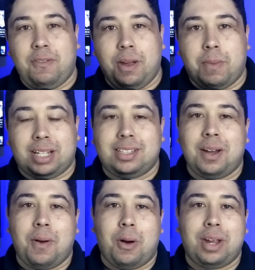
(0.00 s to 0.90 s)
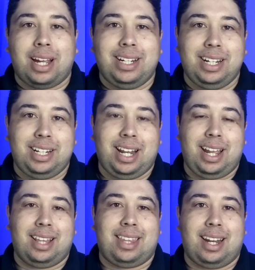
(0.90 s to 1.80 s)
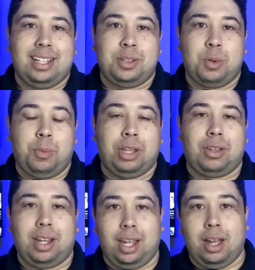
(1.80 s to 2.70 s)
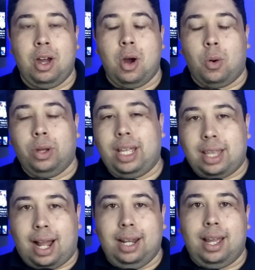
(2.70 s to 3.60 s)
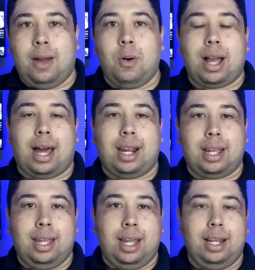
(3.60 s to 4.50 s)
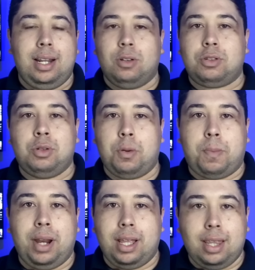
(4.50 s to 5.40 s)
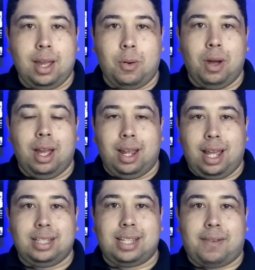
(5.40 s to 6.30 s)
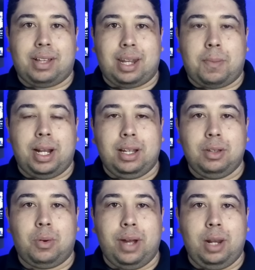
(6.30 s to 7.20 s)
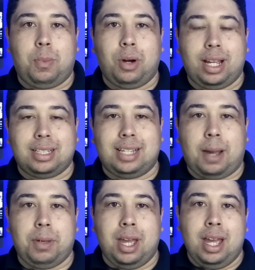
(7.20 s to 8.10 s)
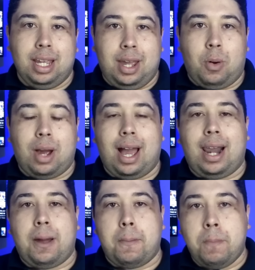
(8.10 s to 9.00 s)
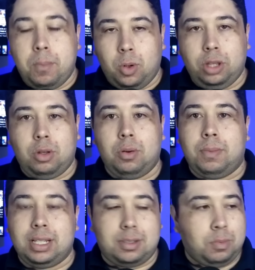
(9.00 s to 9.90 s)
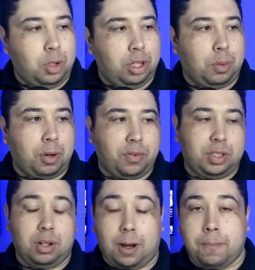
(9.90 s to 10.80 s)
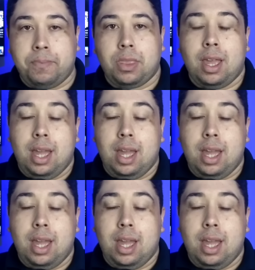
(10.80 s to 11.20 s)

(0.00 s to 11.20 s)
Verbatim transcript: Enfim, mas não é o que a gente tem que entrar nesse momento aqui. O detalhe é um cara que ele não surpreendeu quem estava trabalhando com ele, porque sabe que é um cara muito, mas muito profissional.